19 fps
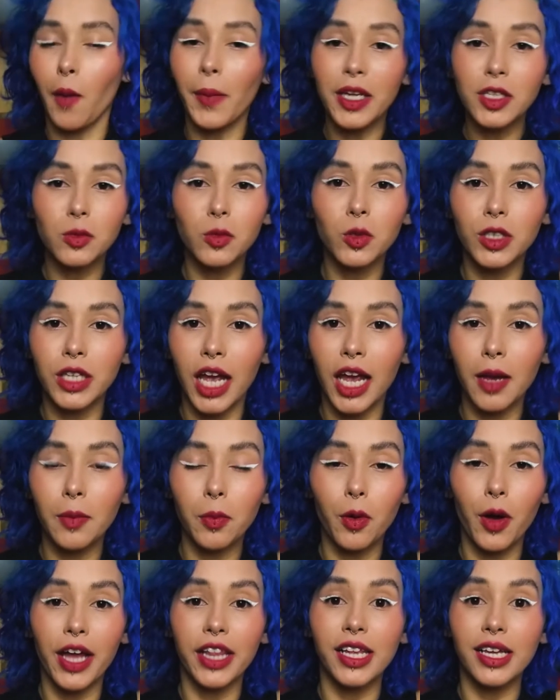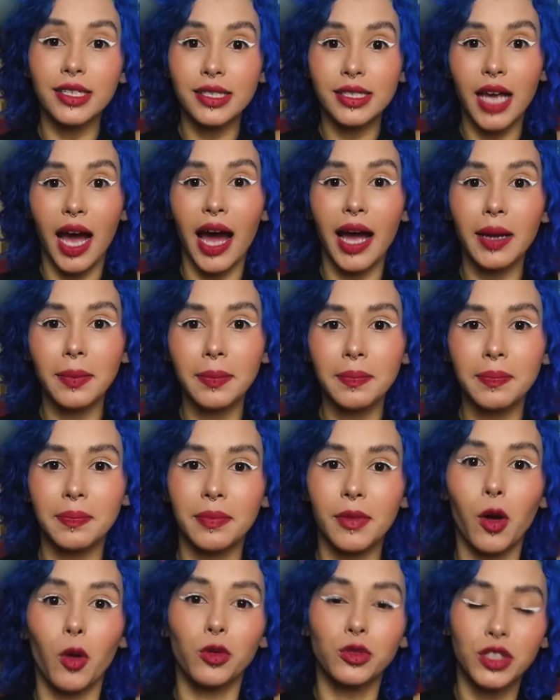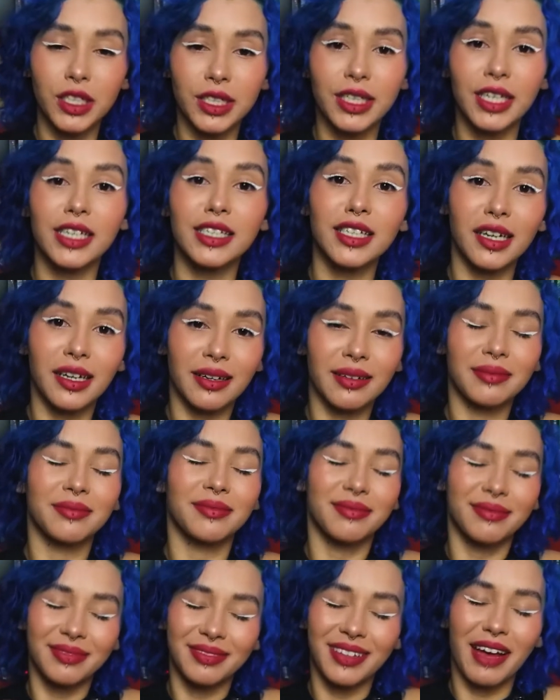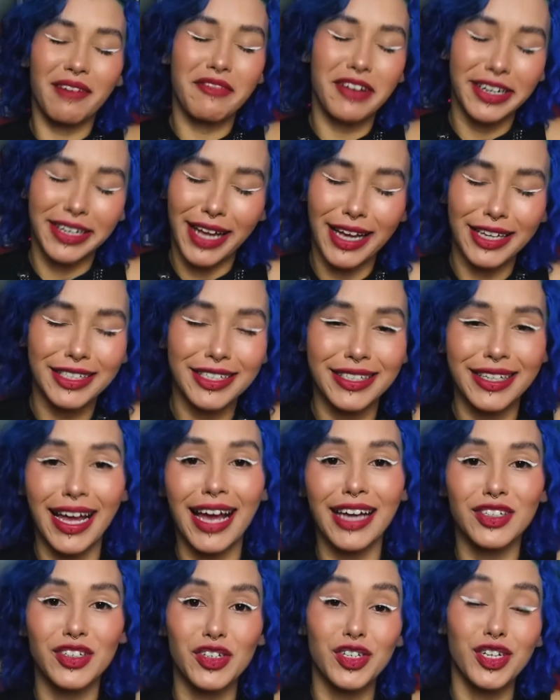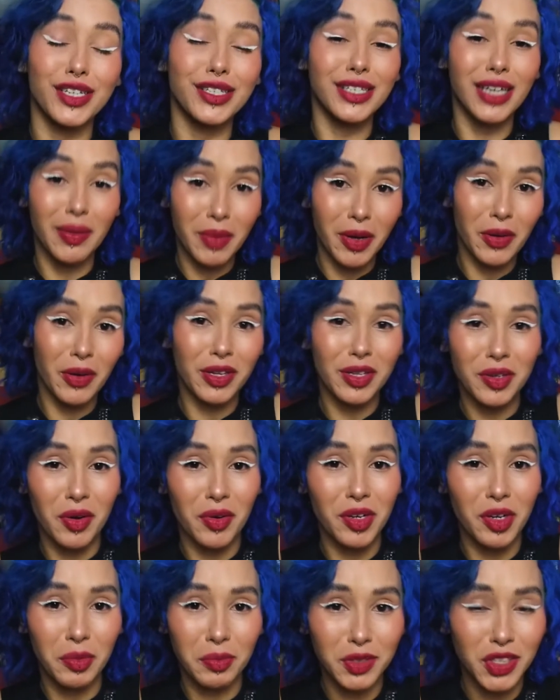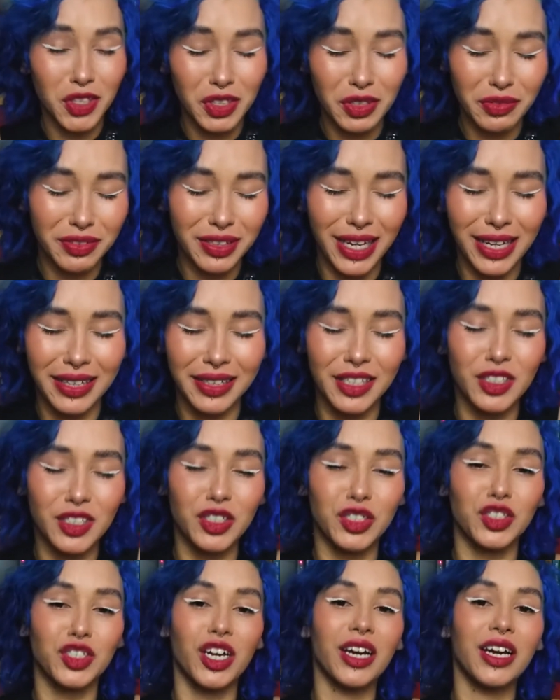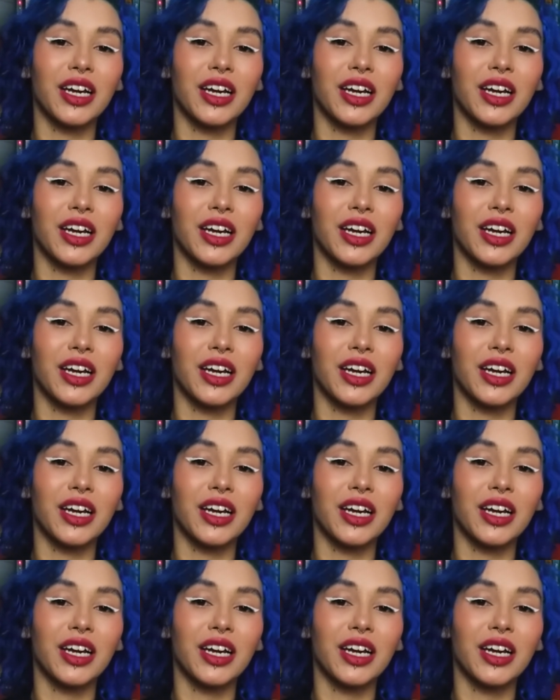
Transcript: Ao mesmo tempo, ela sai, com certeza na verdade, né? A gente já sabe agora qual que é o objetivo dela, né, gente?